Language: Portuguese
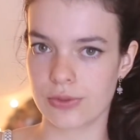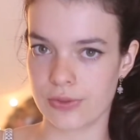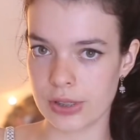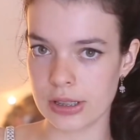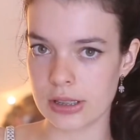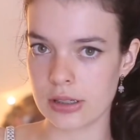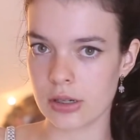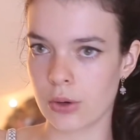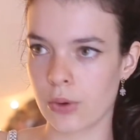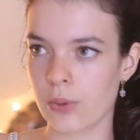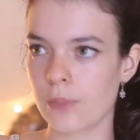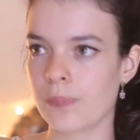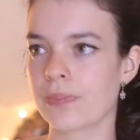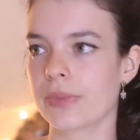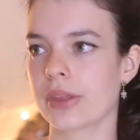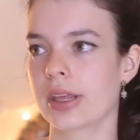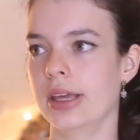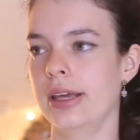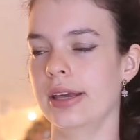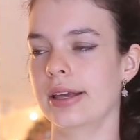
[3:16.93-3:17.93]
físico
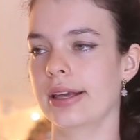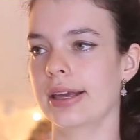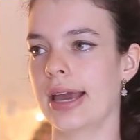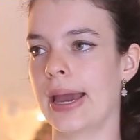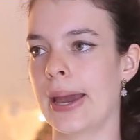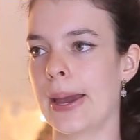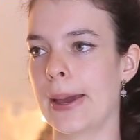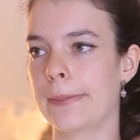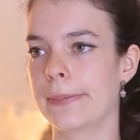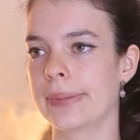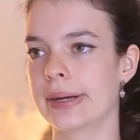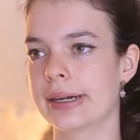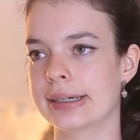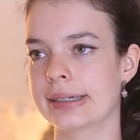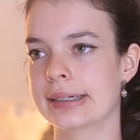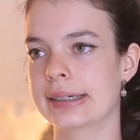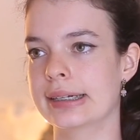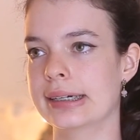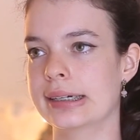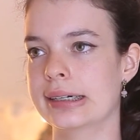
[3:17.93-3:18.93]
e quer
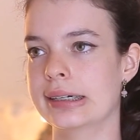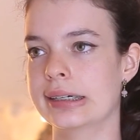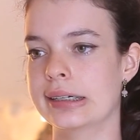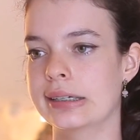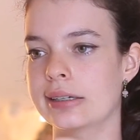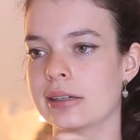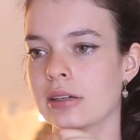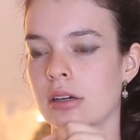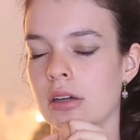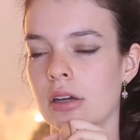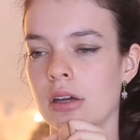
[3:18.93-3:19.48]
perder.